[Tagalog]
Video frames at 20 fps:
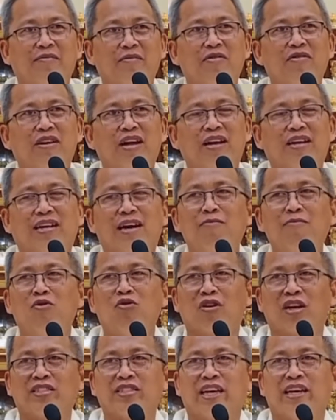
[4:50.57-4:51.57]
mo nang
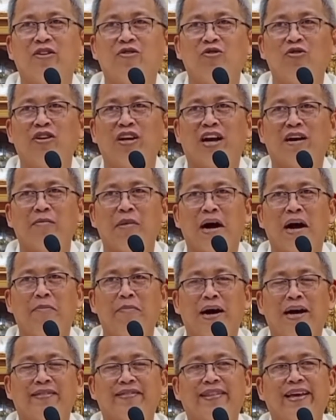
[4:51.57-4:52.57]
kamura sa unang mga
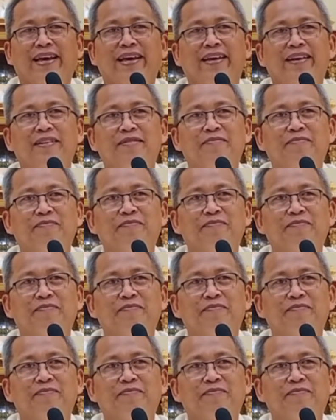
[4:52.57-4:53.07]
matay